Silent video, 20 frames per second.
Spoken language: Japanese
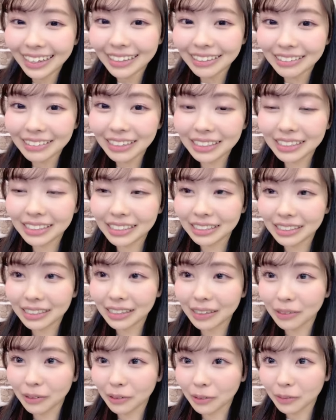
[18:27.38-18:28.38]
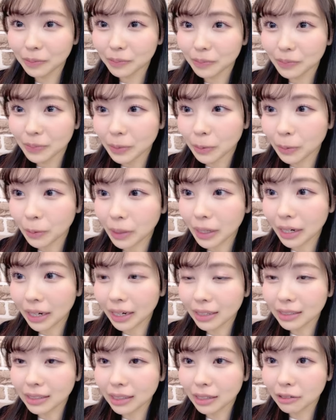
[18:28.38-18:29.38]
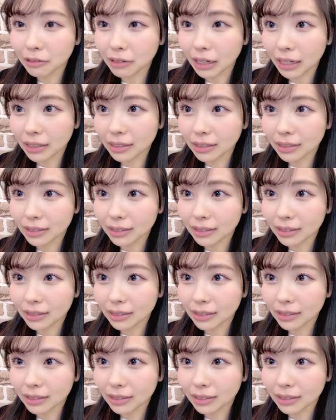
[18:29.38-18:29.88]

嬉しいけど怒られちゃうわ。